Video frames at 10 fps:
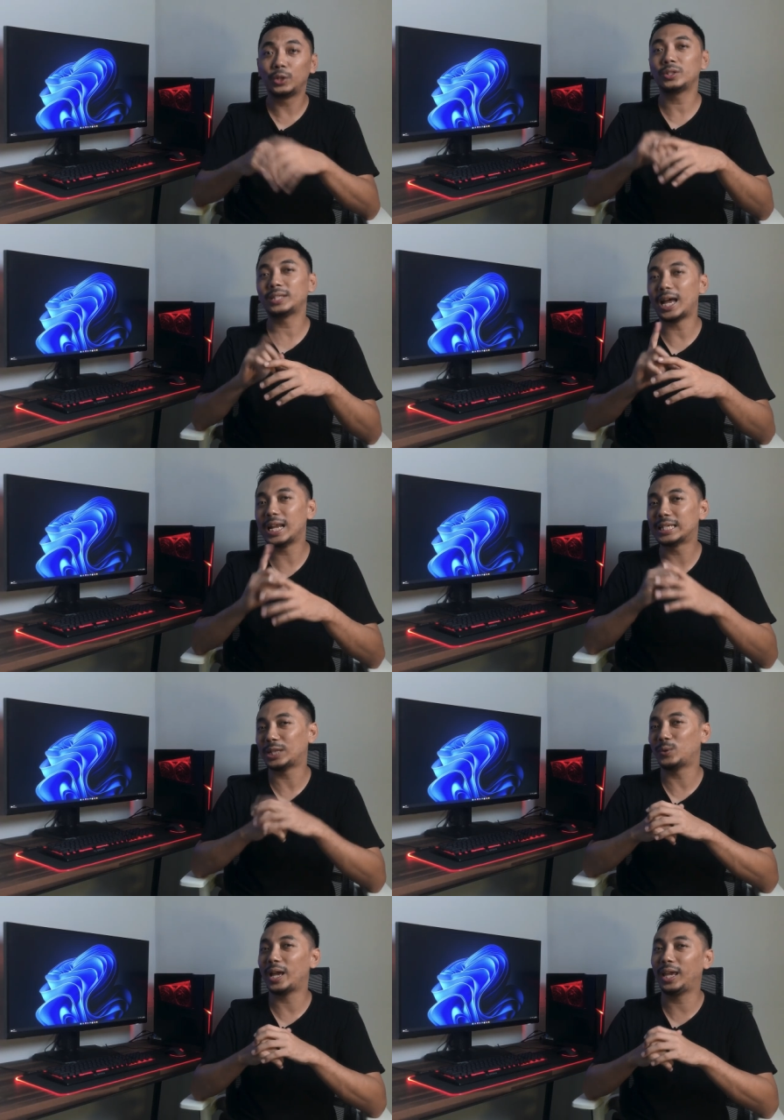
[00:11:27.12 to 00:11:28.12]
Terus ada
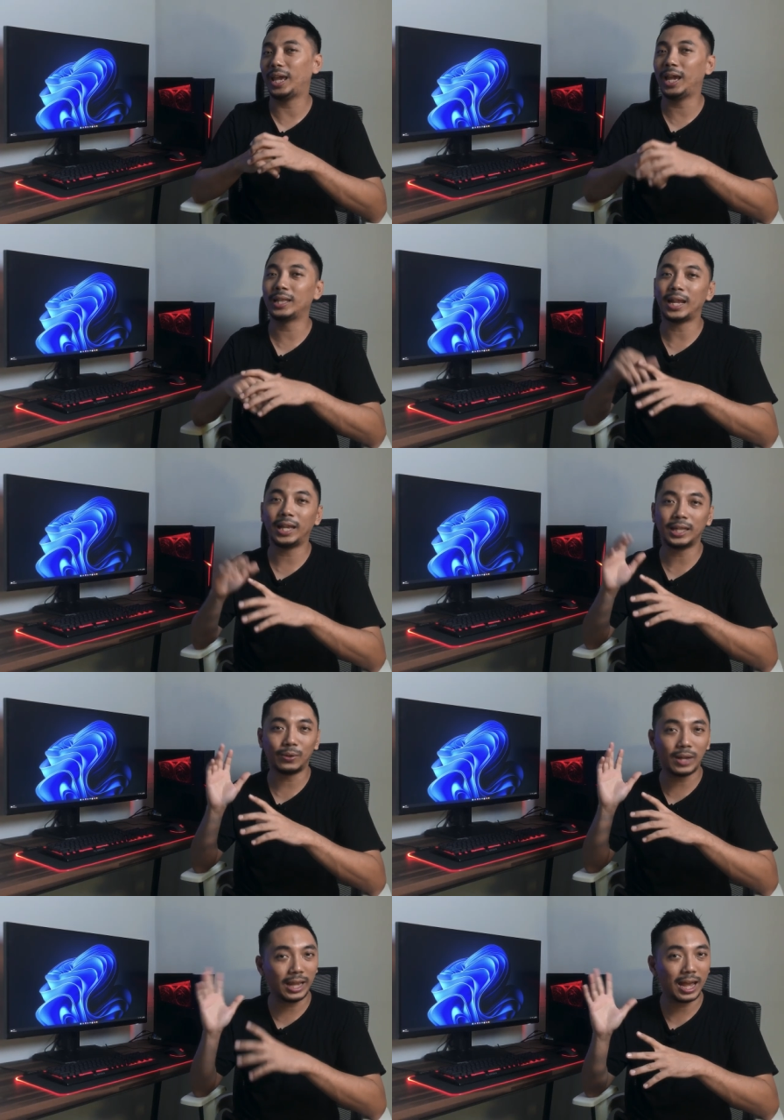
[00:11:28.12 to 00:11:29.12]
satu lagi, tadi kita
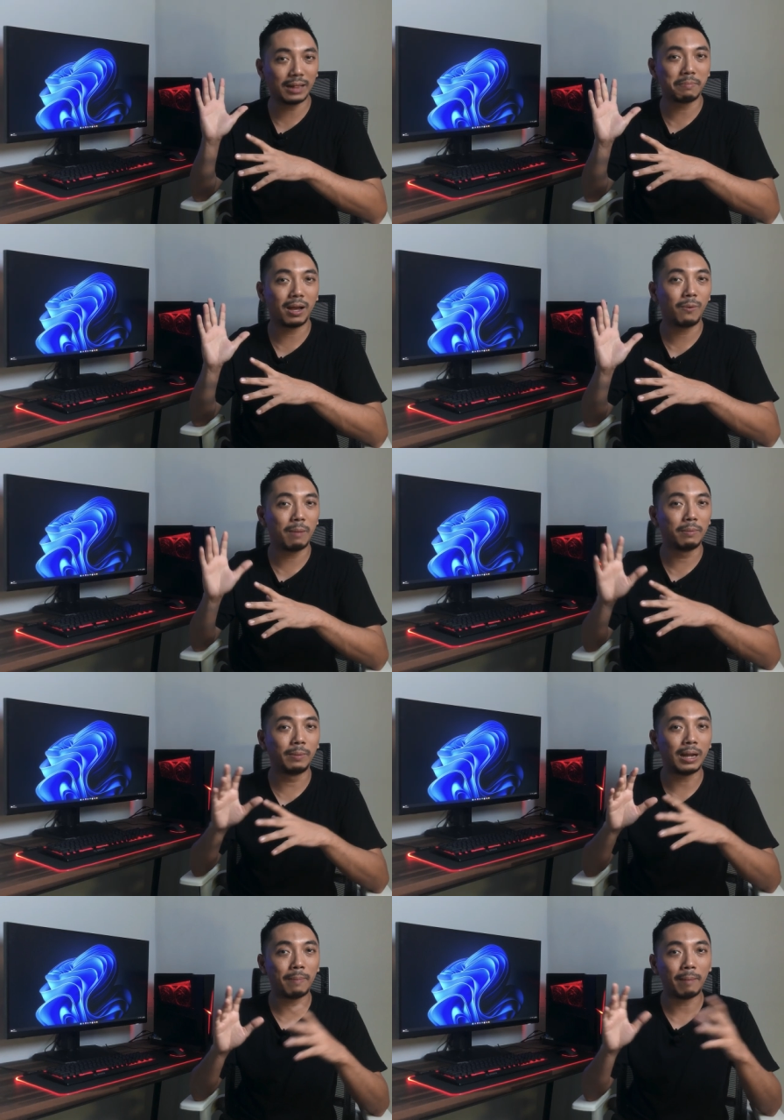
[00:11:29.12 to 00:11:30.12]
udah lihat bahwa
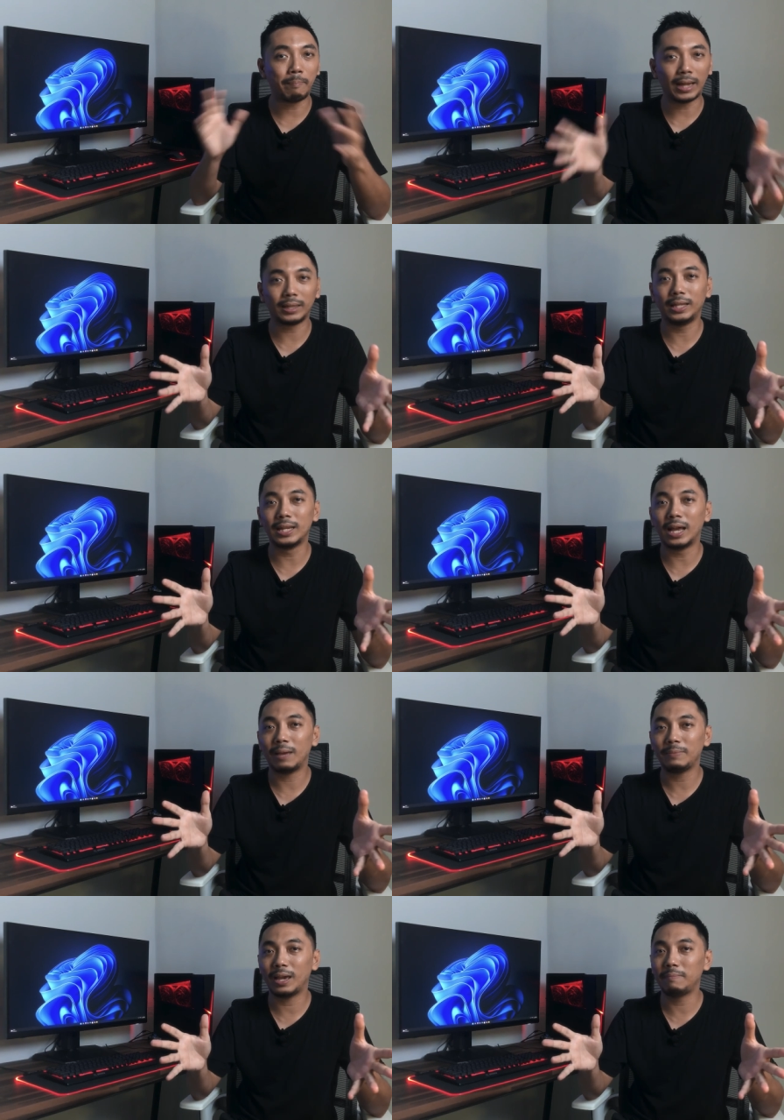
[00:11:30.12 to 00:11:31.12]
beberapa part di
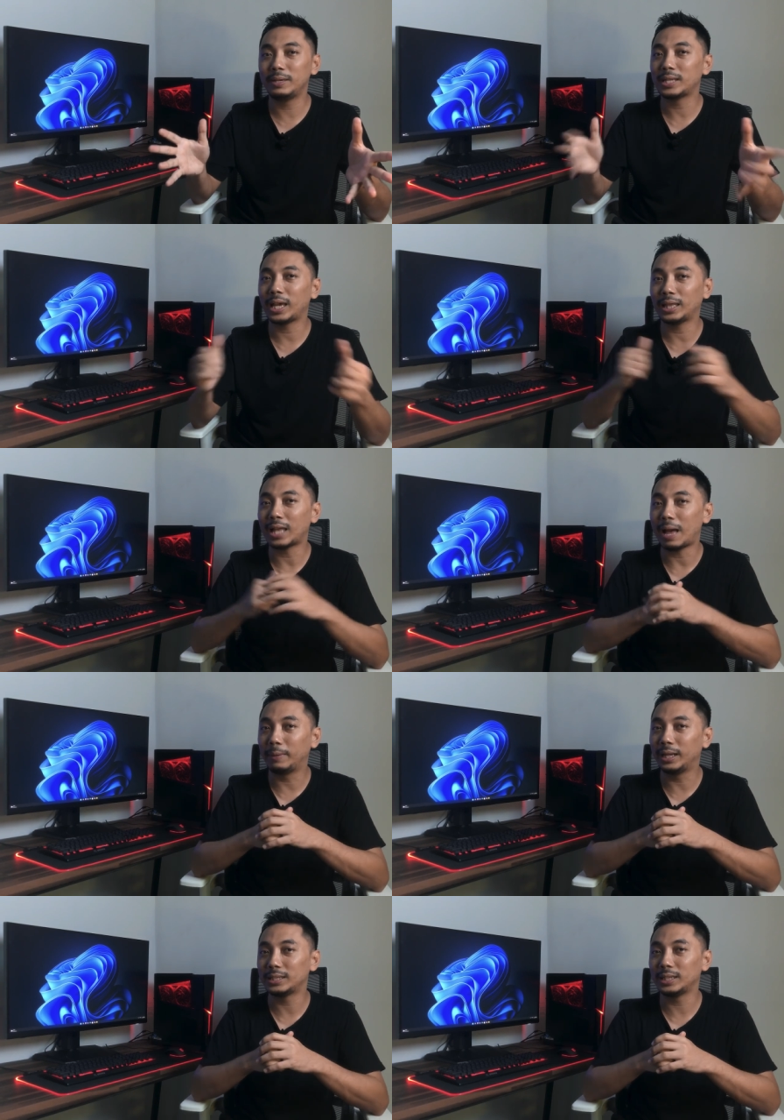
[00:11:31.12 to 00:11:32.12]
dalamnya bisa kita
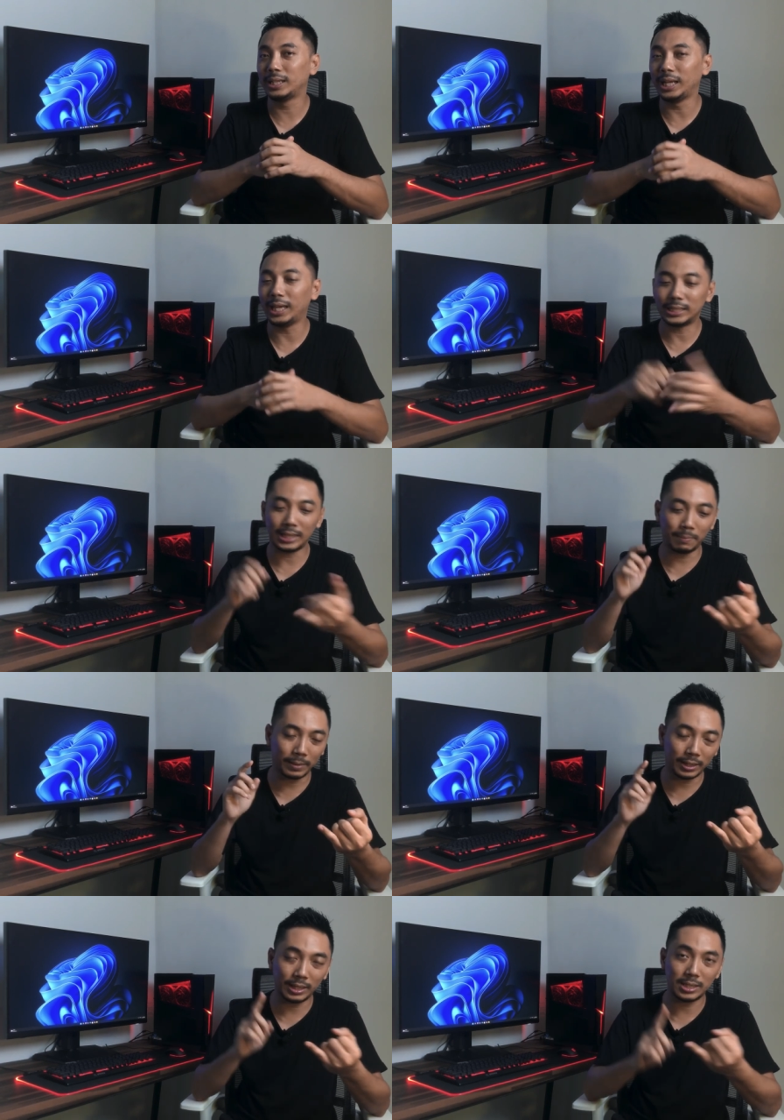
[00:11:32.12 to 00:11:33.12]
upgrade sendiri.
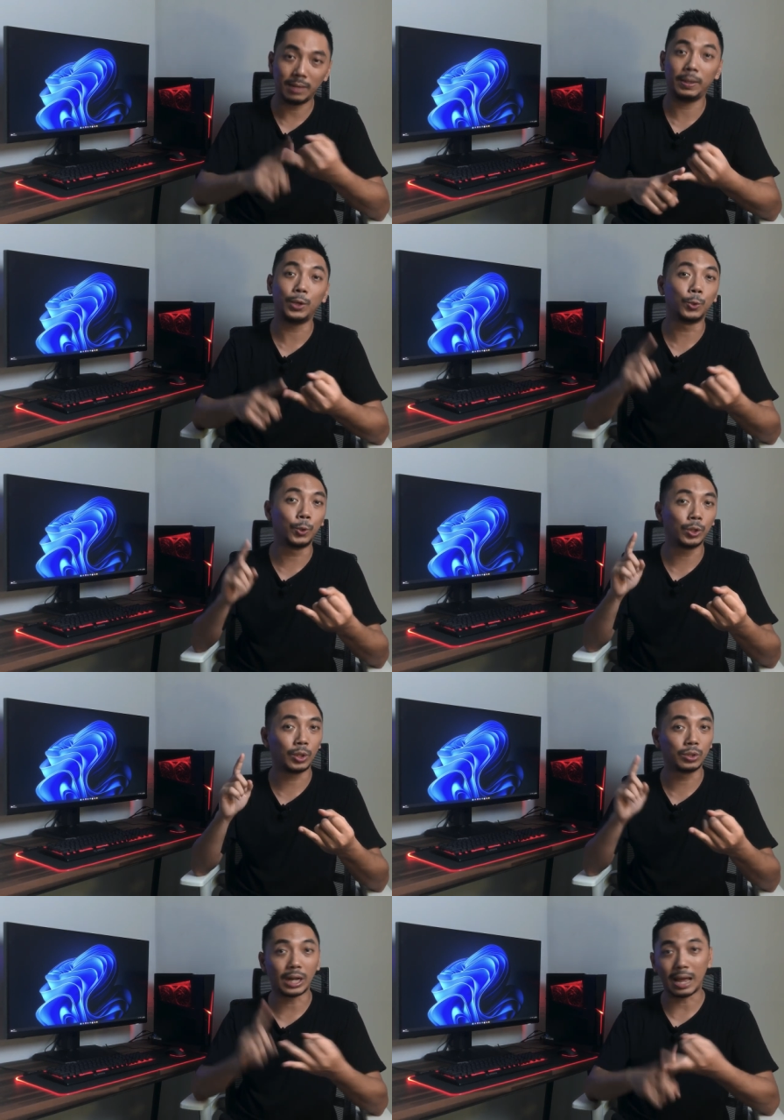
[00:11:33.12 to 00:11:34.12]
Seperti CPU,
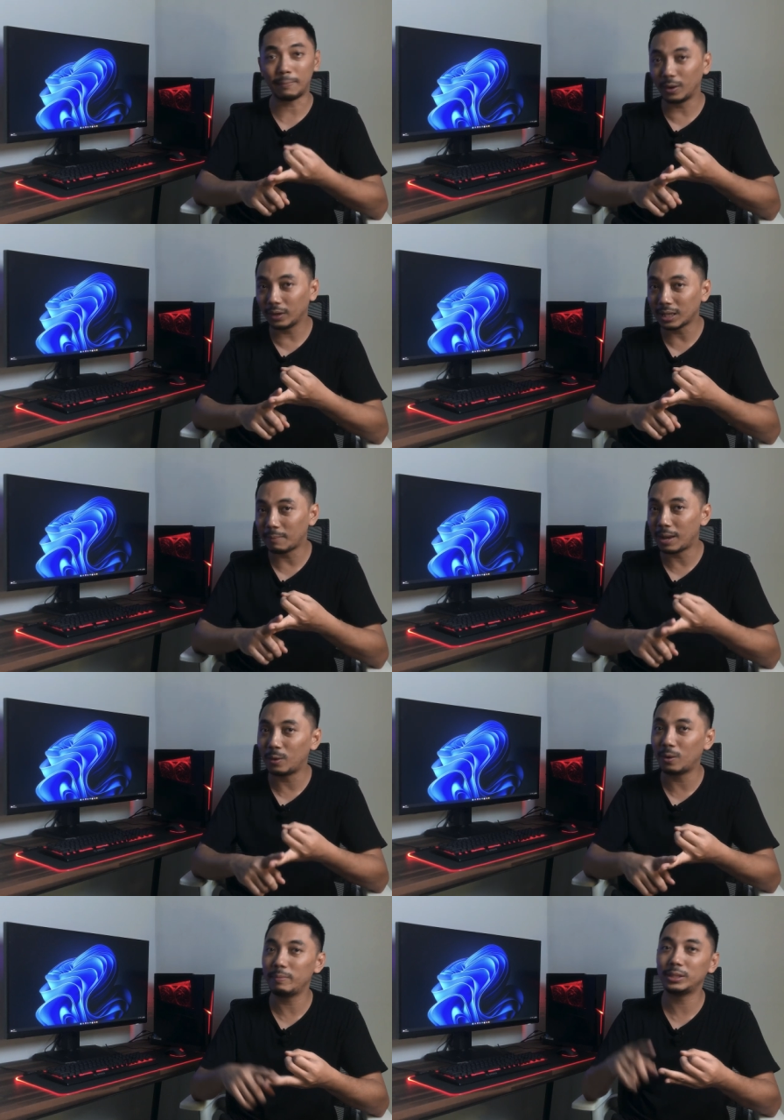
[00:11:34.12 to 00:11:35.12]
terus RAM kalau kita
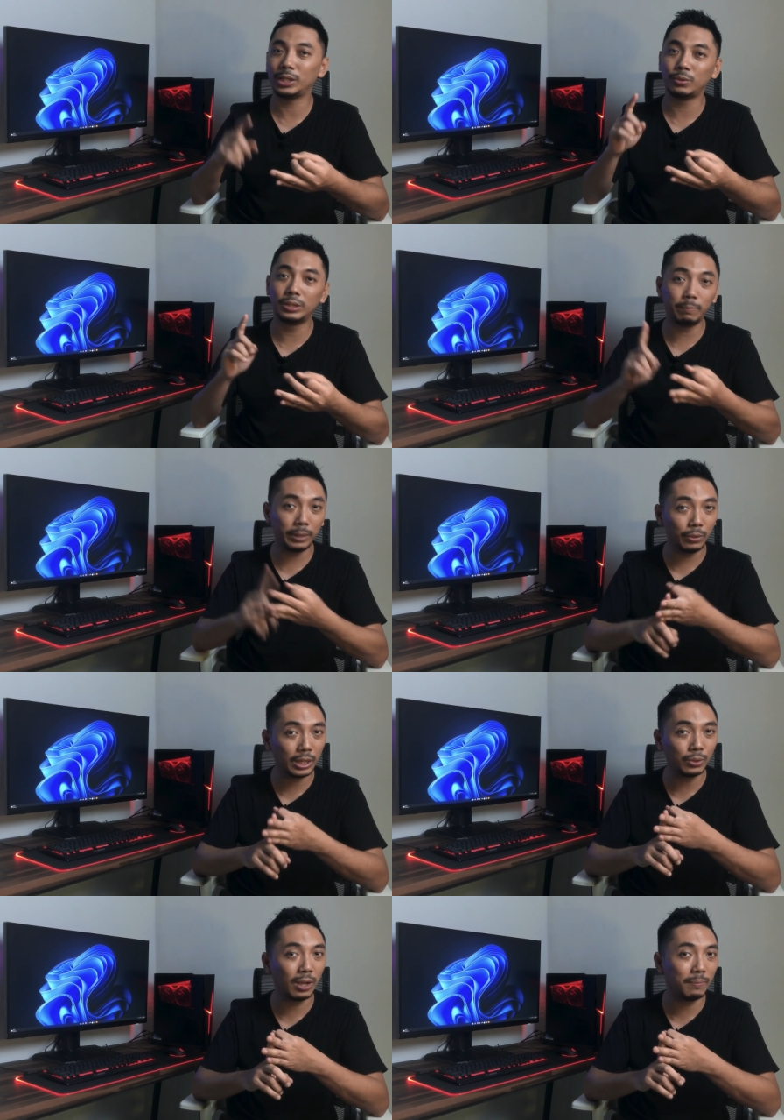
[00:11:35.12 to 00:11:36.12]
mau, habis itu
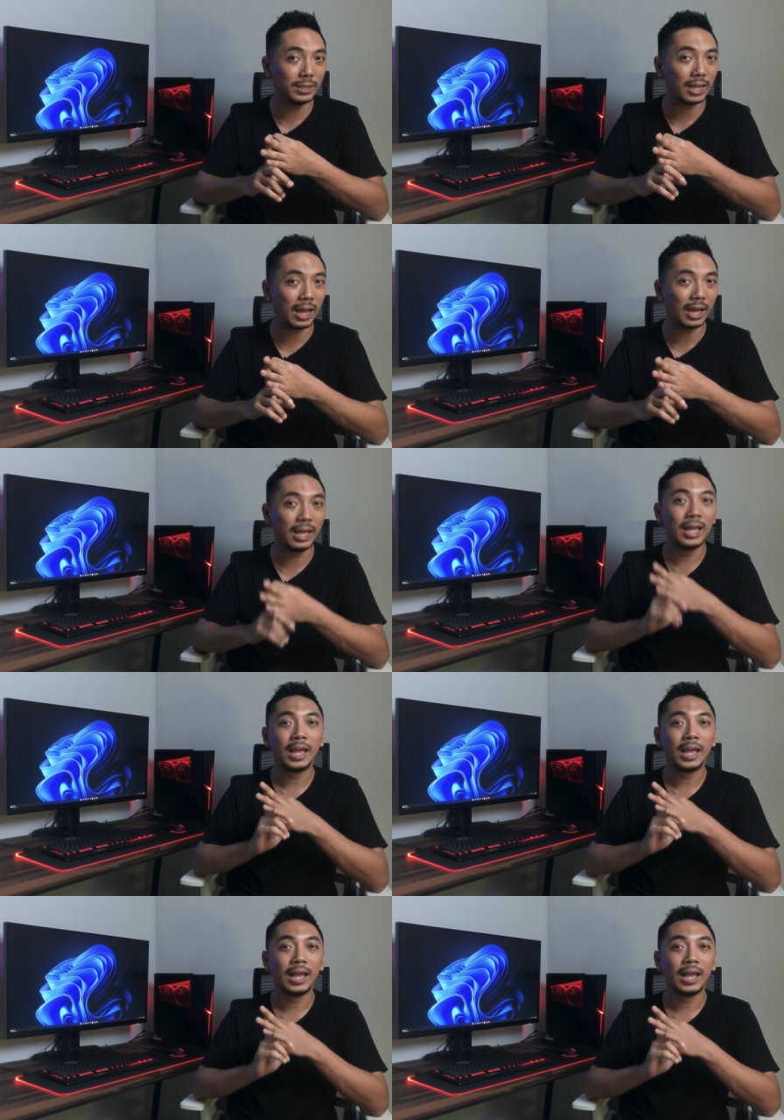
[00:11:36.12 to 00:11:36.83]
GPU-nya juga bisa.